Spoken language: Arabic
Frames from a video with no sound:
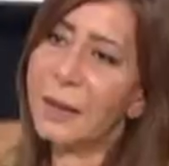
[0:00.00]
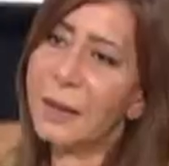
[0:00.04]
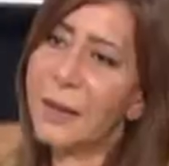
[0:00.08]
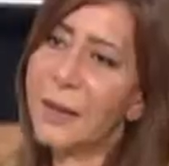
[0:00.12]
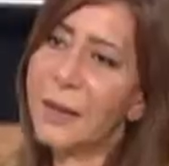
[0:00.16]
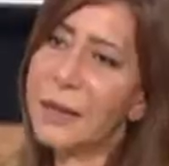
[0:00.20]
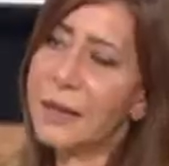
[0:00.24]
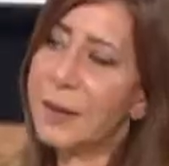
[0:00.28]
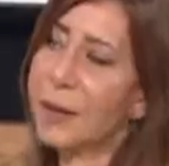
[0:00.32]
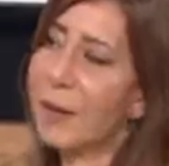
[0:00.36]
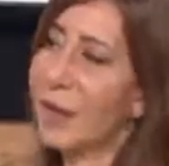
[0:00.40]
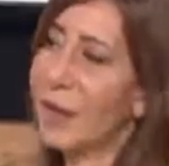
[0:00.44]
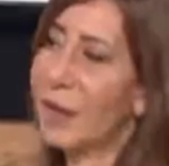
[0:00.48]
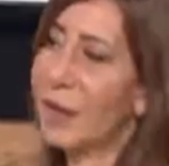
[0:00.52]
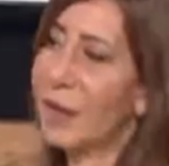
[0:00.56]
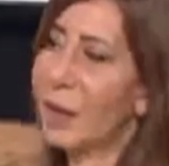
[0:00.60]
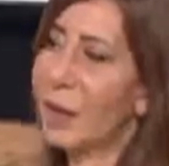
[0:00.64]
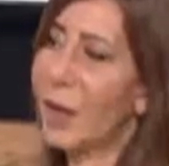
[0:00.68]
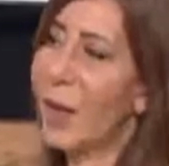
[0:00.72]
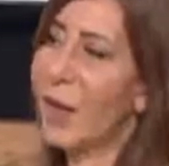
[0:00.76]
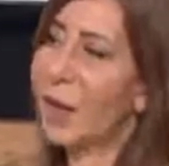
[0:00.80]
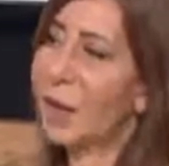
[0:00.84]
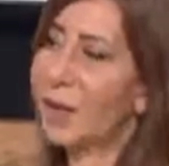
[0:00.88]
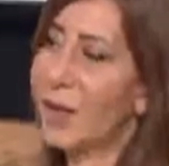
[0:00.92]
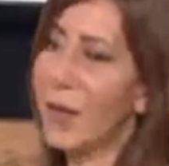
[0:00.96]
انا
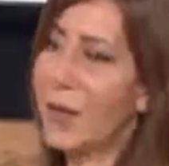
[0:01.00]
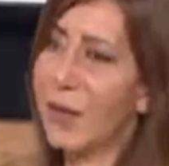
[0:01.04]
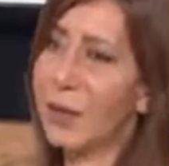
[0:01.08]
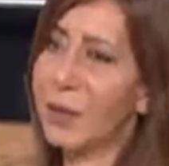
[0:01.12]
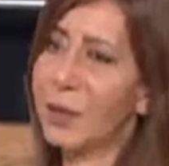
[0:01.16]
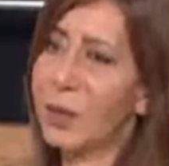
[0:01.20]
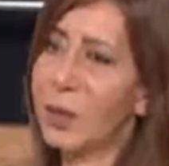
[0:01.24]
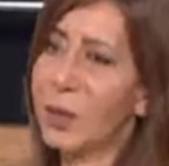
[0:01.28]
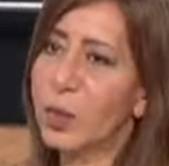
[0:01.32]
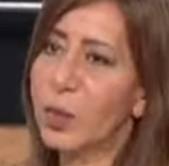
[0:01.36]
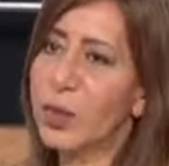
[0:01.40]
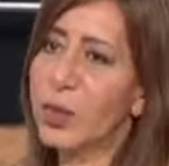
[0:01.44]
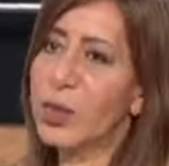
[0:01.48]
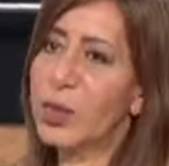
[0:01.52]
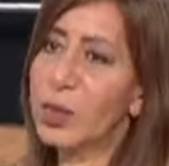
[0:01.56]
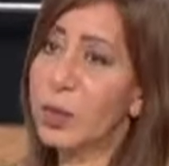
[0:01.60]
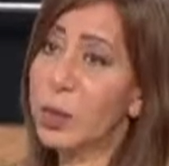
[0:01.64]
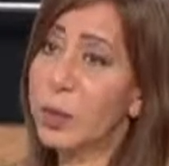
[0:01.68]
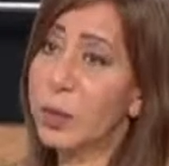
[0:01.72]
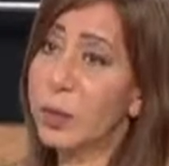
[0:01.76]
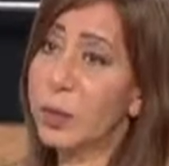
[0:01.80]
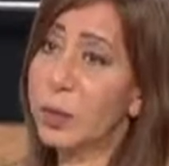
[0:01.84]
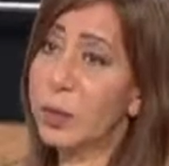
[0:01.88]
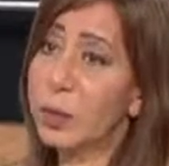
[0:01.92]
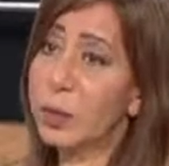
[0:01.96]
يعني واقفه عنده
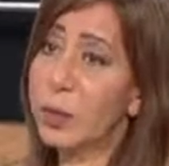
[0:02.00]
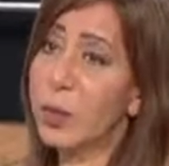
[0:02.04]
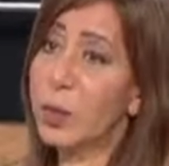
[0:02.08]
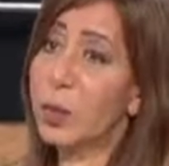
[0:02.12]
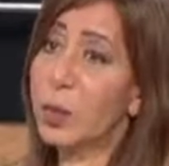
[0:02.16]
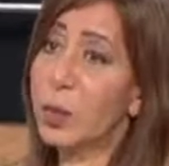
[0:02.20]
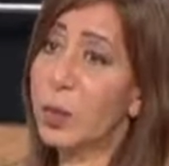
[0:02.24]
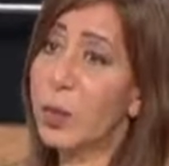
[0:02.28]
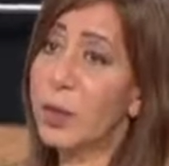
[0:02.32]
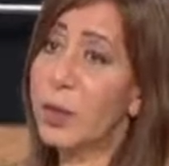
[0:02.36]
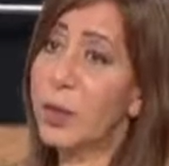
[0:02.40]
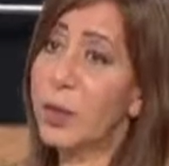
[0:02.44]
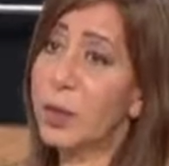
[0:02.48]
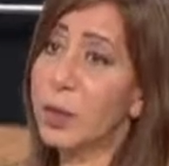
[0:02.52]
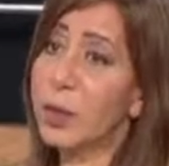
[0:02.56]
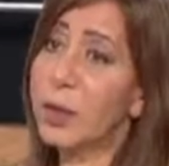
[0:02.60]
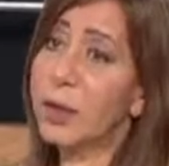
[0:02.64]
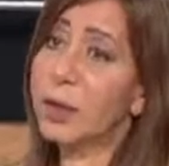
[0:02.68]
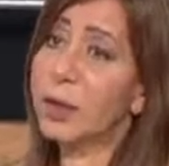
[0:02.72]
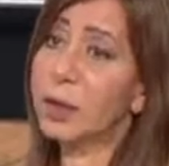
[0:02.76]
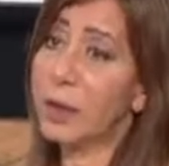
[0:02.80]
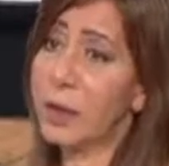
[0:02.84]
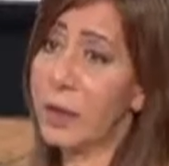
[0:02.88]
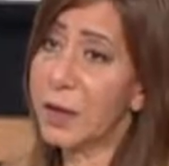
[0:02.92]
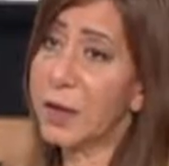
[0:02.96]
السوق بتقول هو
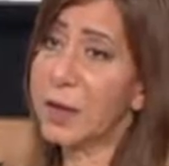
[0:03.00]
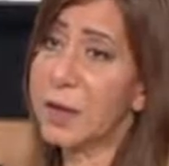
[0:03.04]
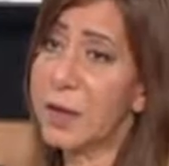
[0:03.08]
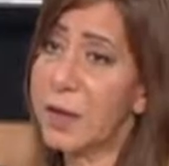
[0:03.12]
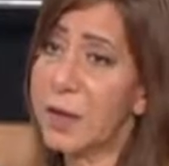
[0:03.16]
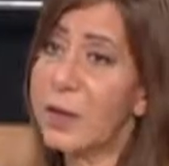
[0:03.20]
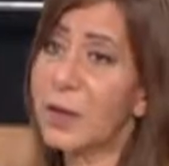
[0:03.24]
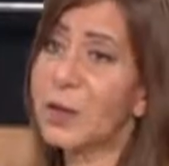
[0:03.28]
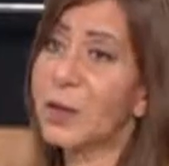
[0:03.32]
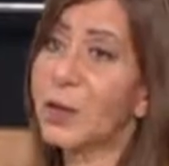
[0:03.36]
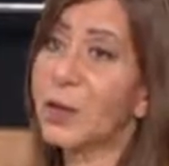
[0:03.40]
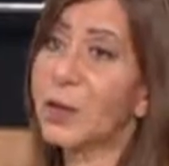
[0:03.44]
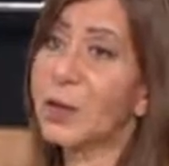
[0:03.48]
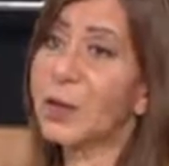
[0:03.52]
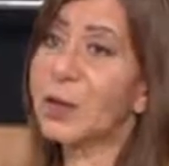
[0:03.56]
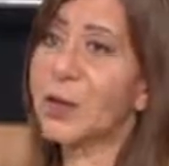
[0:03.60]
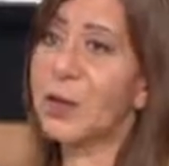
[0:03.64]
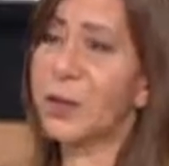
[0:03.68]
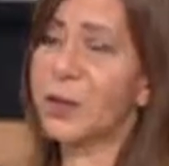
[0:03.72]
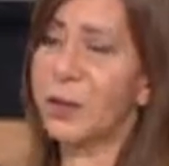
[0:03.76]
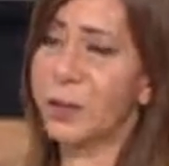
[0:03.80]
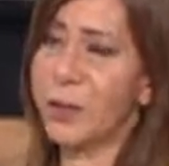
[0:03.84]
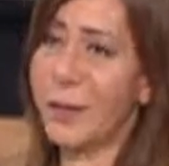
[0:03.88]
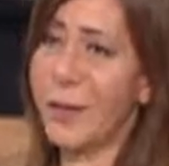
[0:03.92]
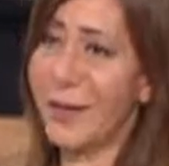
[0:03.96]
اللي فارض ان انتوا
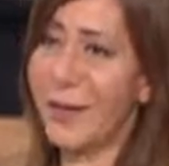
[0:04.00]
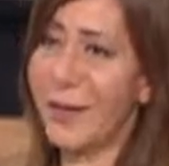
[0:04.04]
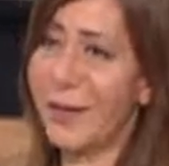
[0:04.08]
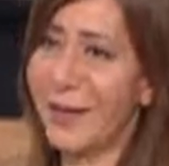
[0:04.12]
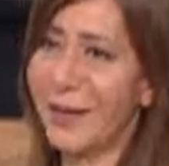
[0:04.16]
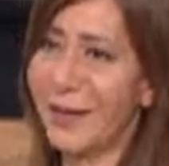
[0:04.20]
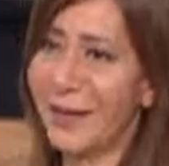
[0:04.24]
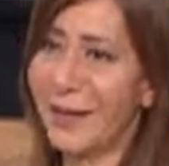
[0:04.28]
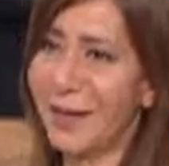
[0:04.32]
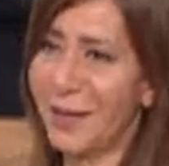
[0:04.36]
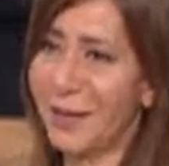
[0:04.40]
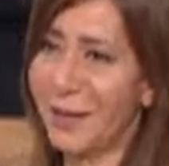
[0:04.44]
تشتغلوا في مجال